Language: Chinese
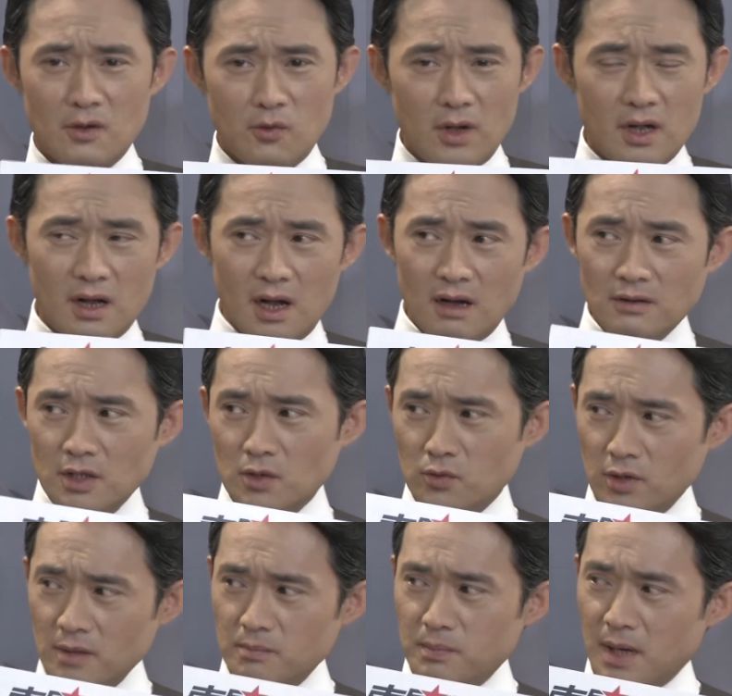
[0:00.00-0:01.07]
搞不好奥利
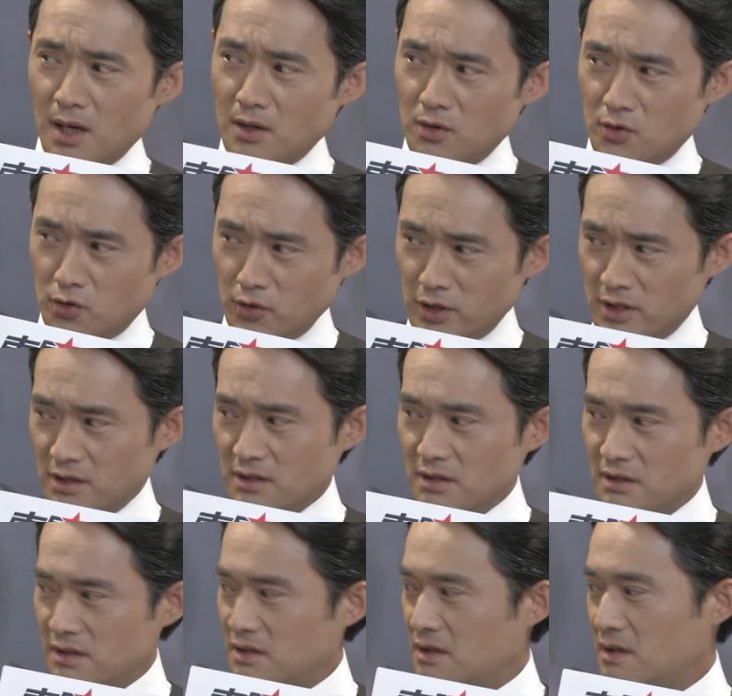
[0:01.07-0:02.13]
维崩溃，
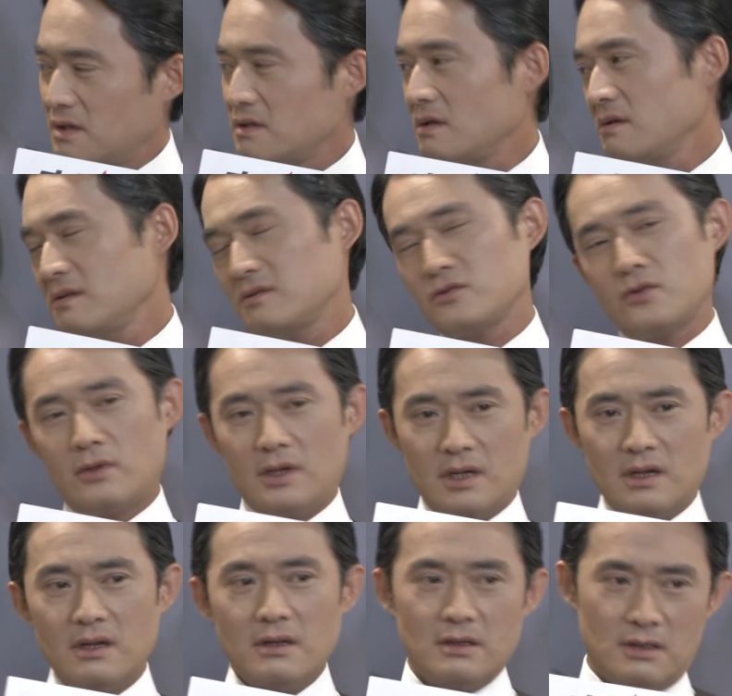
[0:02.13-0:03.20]
对啊，
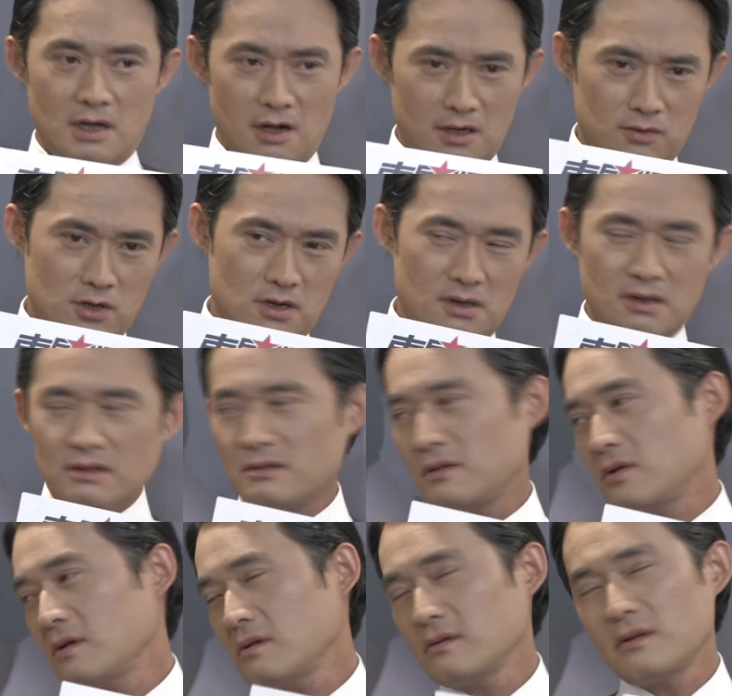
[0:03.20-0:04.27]
哦
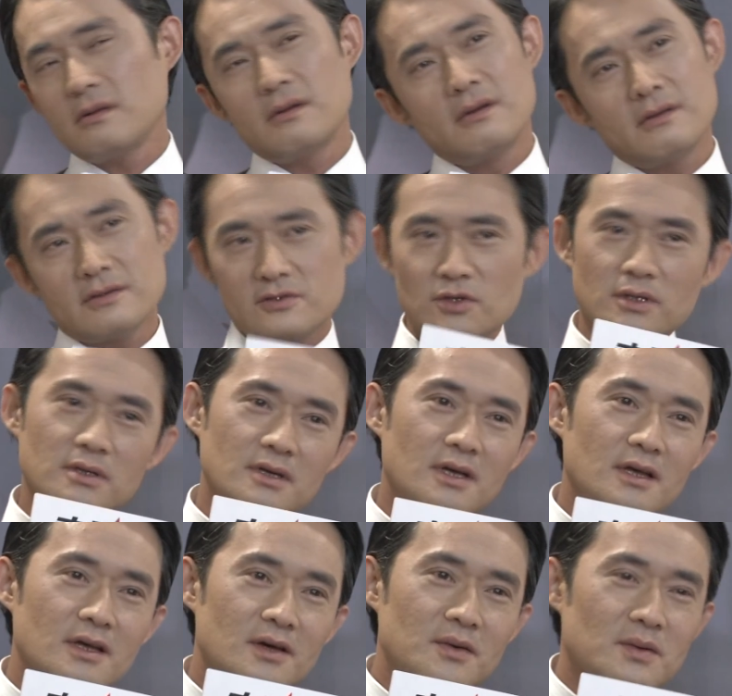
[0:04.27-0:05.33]
不，对，所以
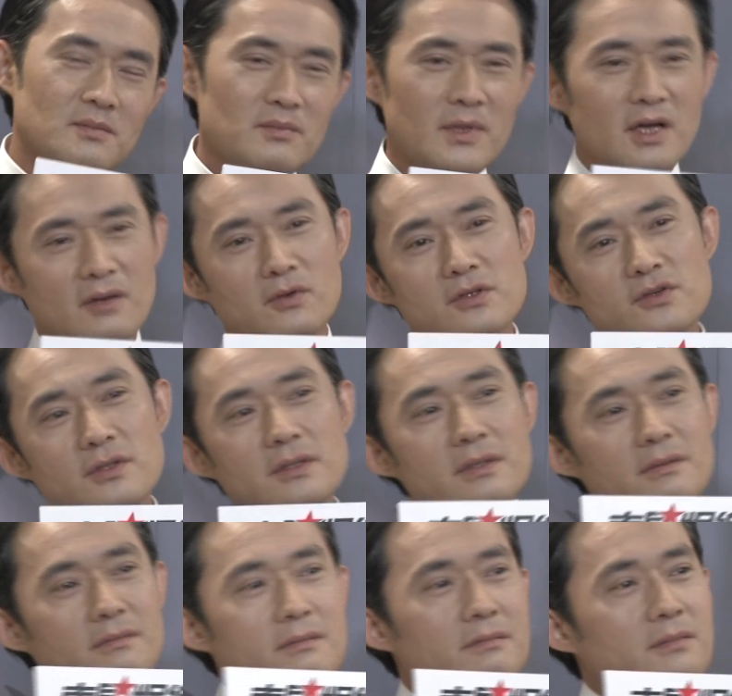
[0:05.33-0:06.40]
没有，我觉得
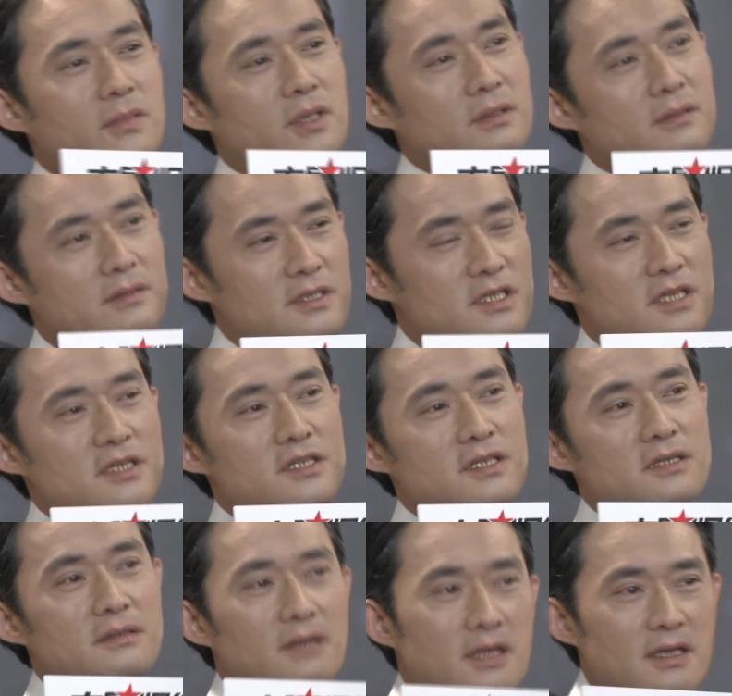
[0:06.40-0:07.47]
其
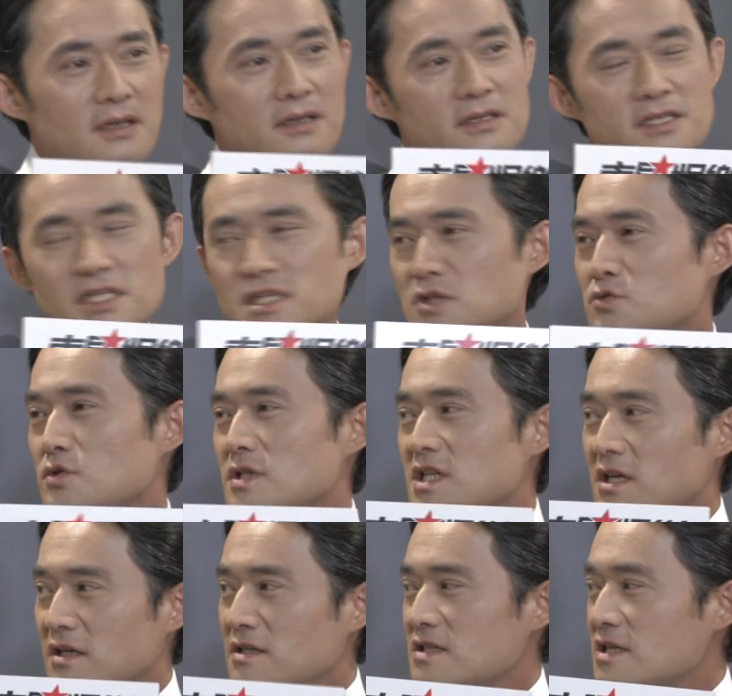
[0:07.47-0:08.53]
实戏剧
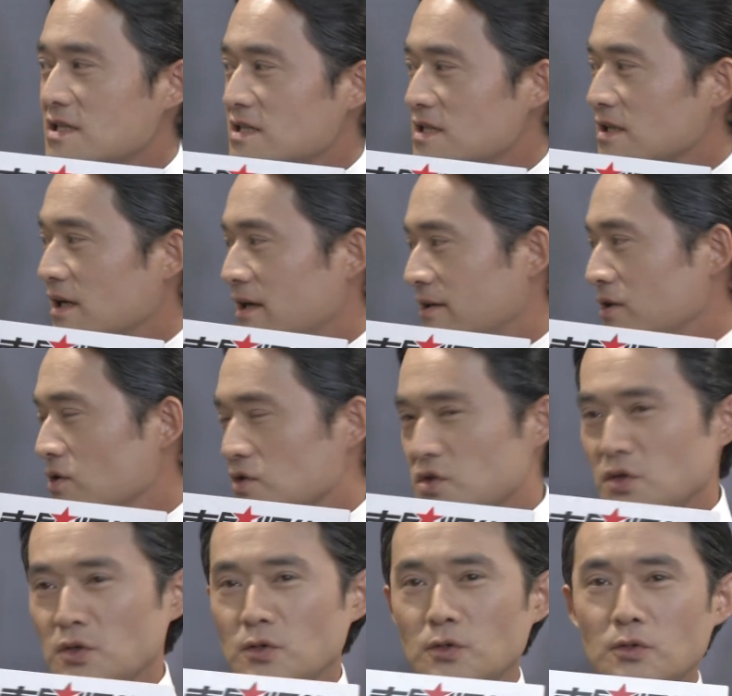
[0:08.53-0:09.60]
见仁见智了，有时
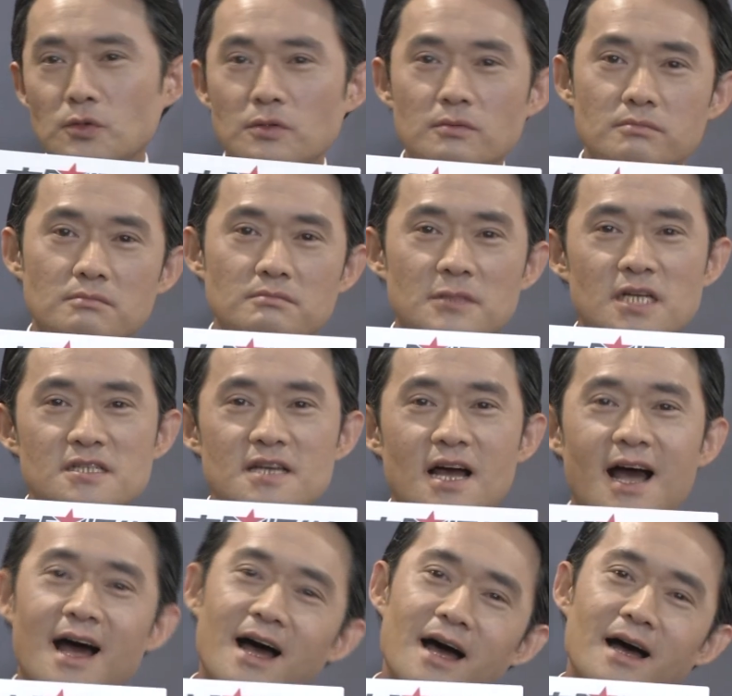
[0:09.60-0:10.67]
候大家
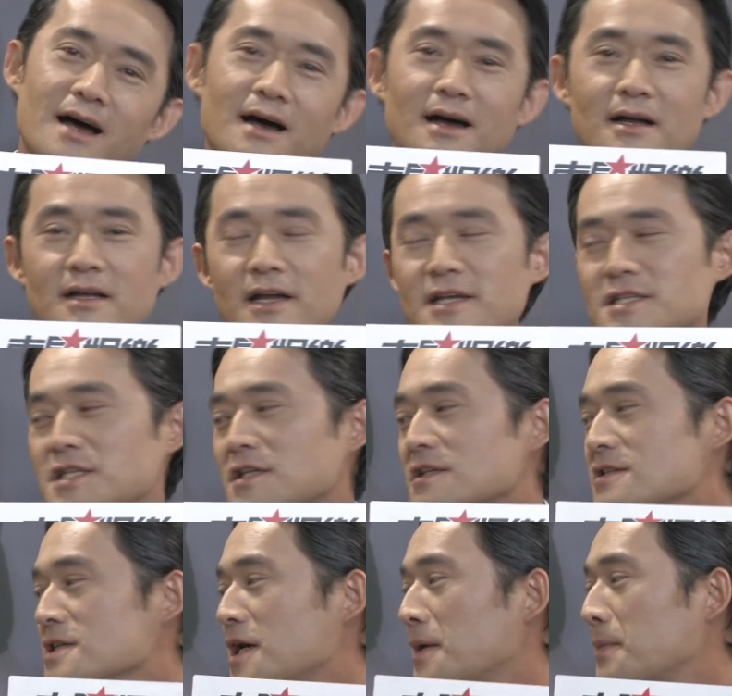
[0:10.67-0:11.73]
哈哈开心
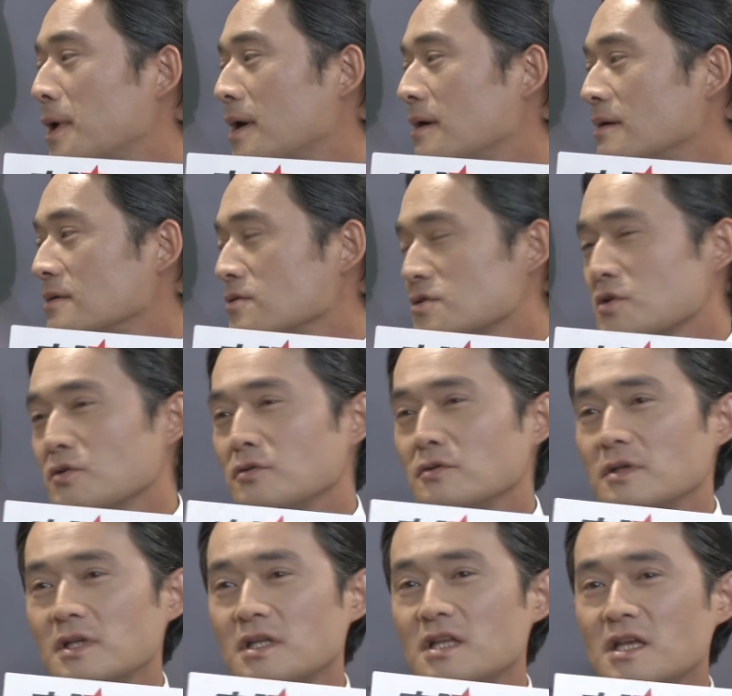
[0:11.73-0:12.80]
一下嘛，有时候
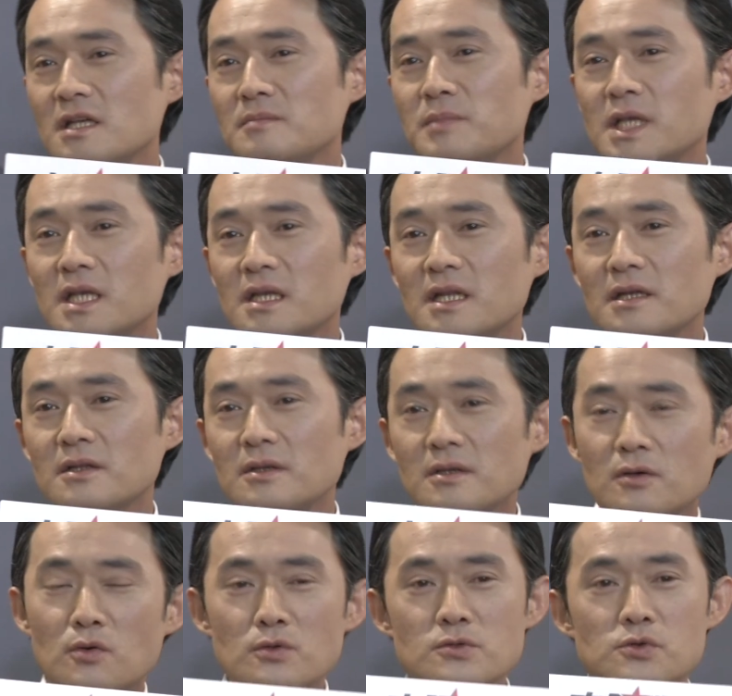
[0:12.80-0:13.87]
一天疲累的
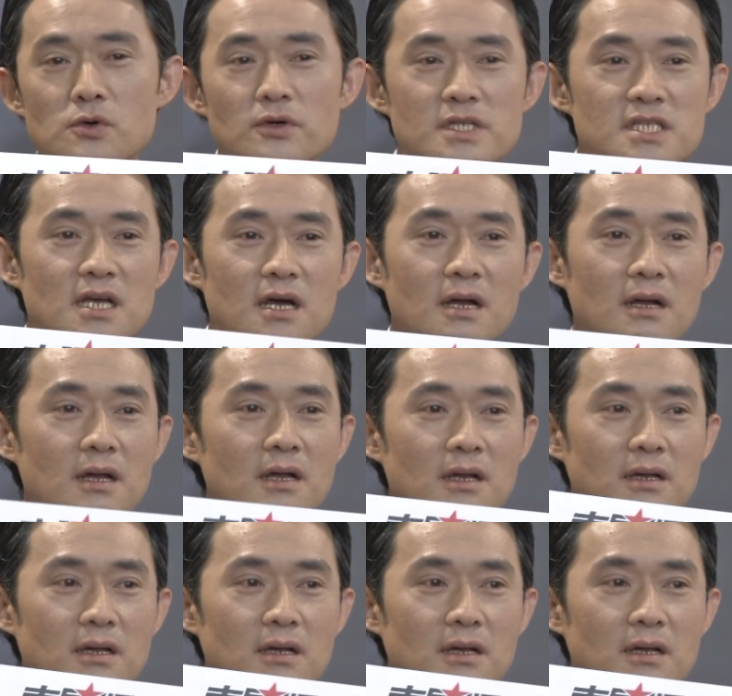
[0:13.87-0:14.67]
工作回家。